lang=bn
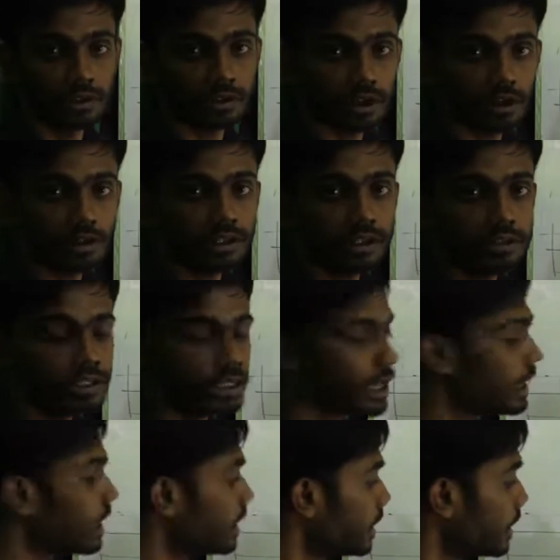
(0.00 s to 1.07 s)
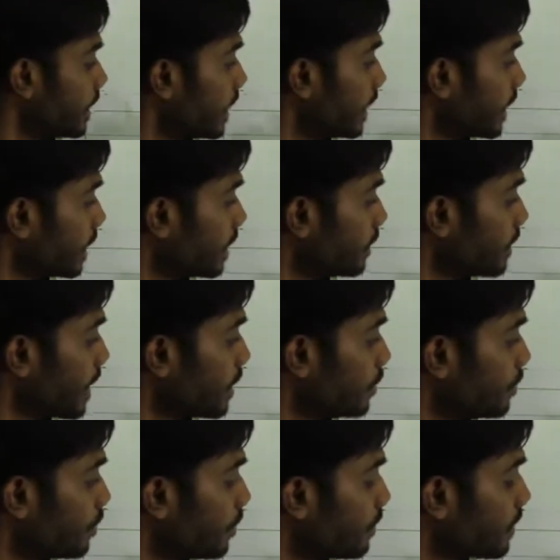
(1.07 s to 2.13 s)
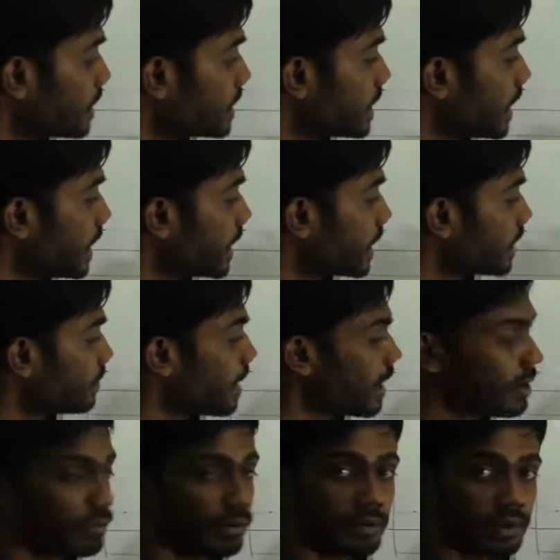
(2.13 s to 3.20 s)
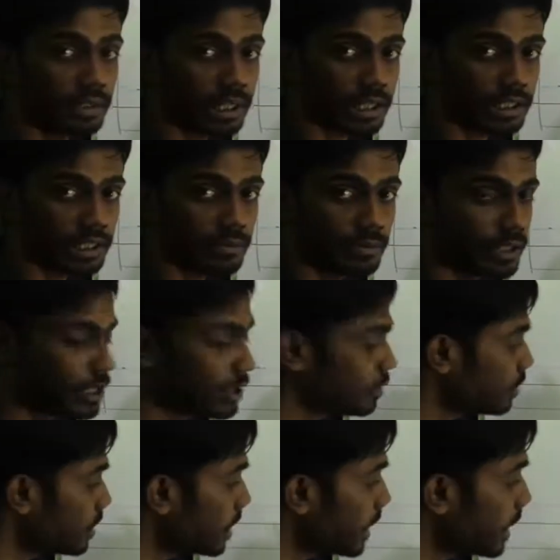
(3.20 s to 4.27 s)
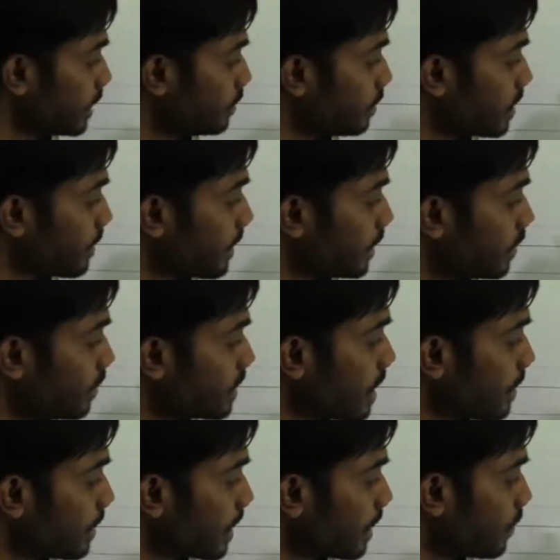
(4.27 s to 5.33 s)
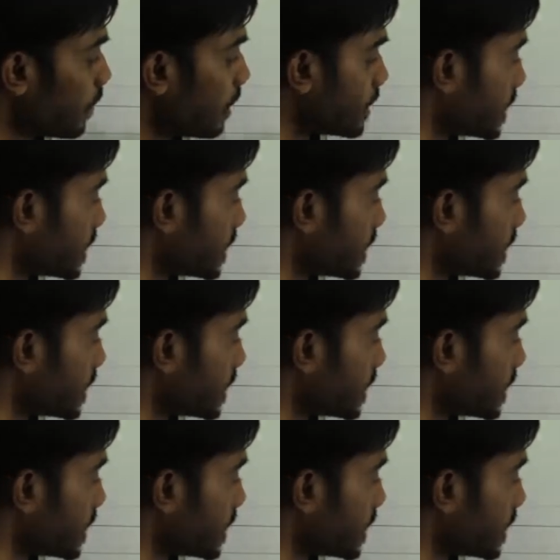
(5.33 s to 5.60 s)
তাহলে কি হচ্ছে এখানে বায়ুর পরিমাণ যায় এখানে বায়ুর পরিমাণ তার চেয়ে বেশি সুতরাং এই দুইটা মাধ্যমে সাপেক্ষে বলা